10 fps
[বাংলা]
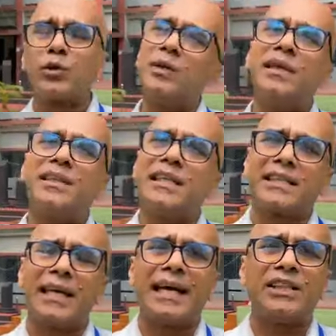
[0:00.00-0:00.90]
আয়তনের
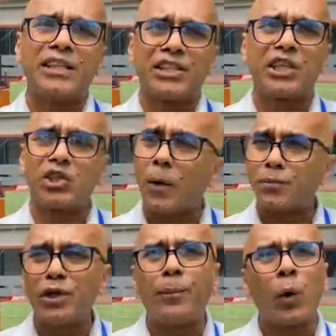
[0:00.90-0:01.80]
দিক থেকে দেশের
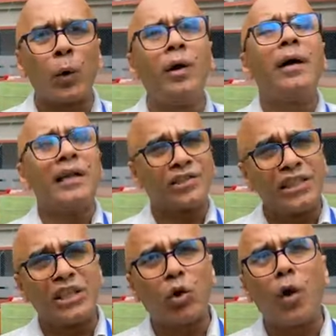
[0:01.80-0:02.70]
সবচেয়ে বড়
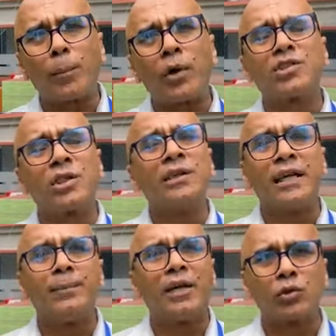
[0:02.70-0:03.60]
সিটি কর্পোরেশন
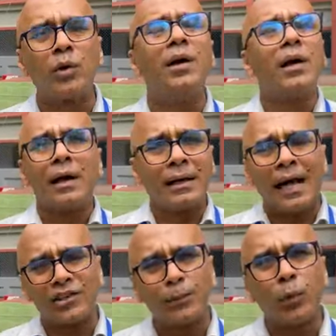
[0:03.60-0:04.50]
নির্বাচন
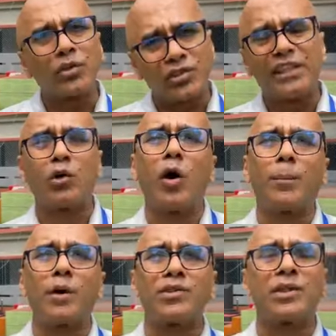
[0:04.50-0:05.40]
গাজীপুর সিটি
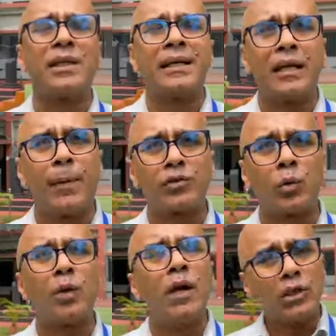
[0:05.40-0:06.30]
কর্পোরেশনের
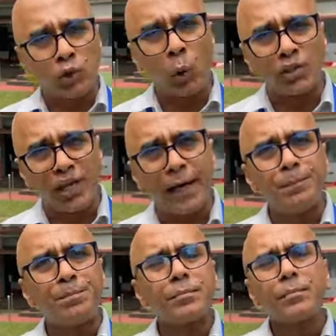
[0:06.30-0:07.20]
নির্বাচন চলছে
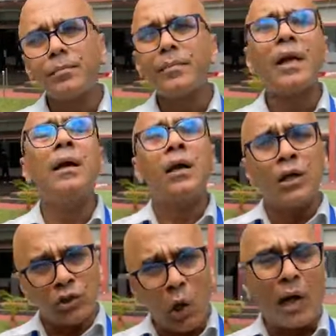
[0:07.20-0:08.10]

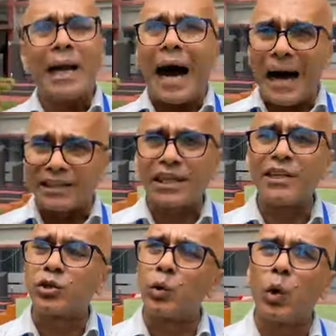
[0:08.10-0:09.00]
সকাল
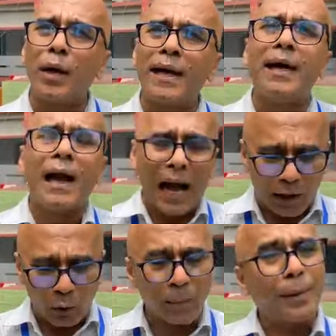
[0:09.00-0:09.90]
আটটায় শুরু হয়ে
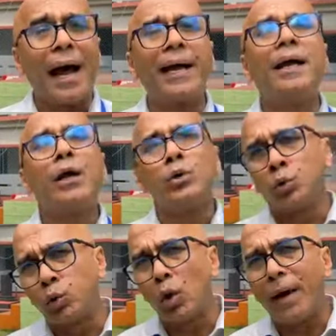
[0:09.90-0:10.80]
এখন প্রায়
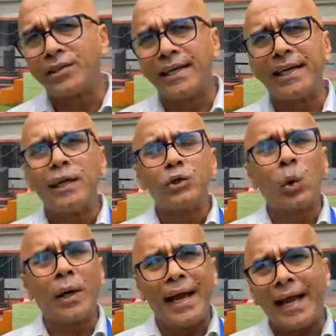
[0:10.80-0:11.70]
দুটো বাজে
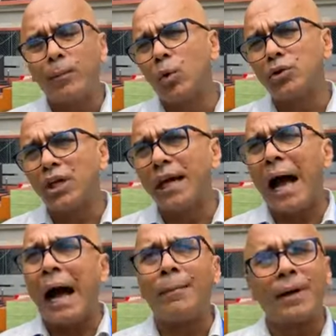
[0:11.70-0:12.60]
তো এর মধ্যে
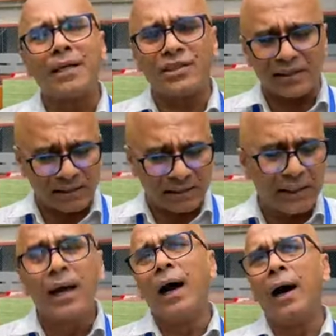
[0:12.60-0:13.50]
আমরা যেটি